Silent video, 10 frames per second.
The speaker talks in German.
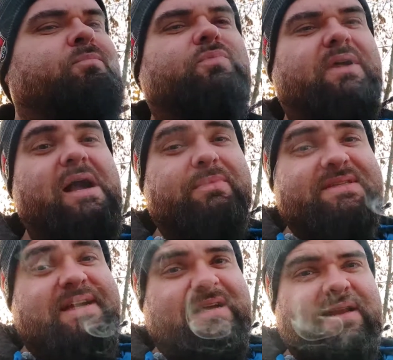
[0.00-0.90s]
Dann kann man es
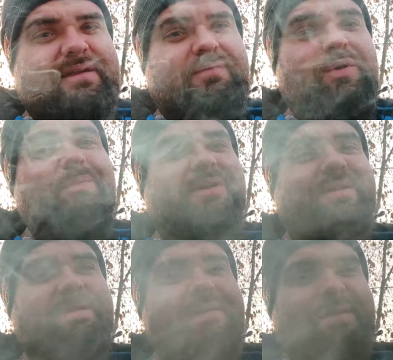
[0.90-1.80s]
ja erklären, warum man
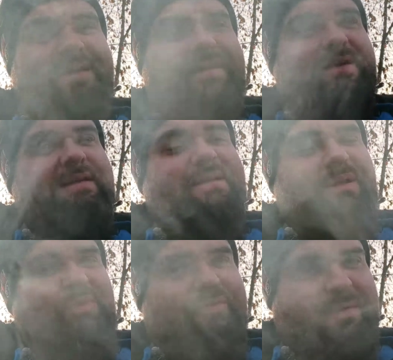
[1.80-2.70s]

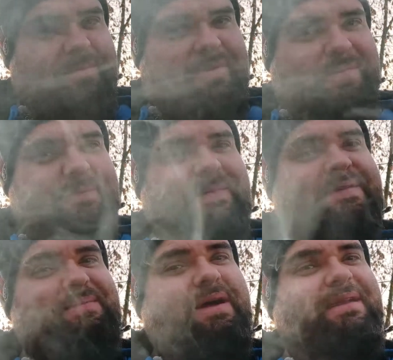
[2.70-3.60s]
November
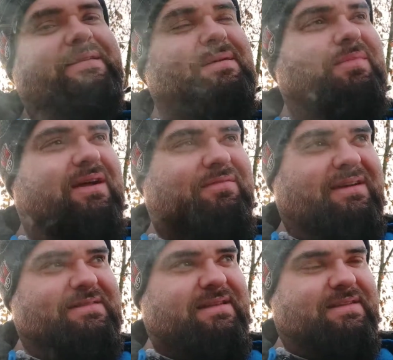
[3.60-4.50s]
als Mann den Bart
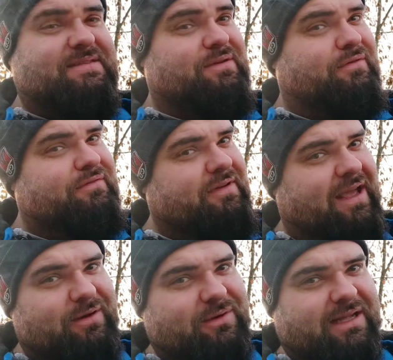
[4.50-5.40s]
wachsen lässt. Ich hoffe, der
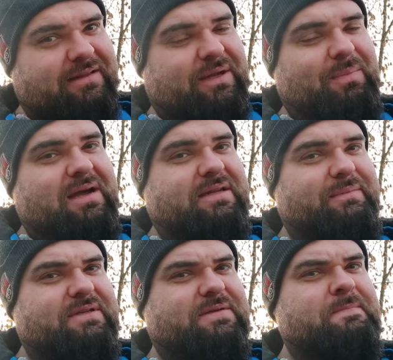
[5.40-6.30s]
ein oder andere macht damit.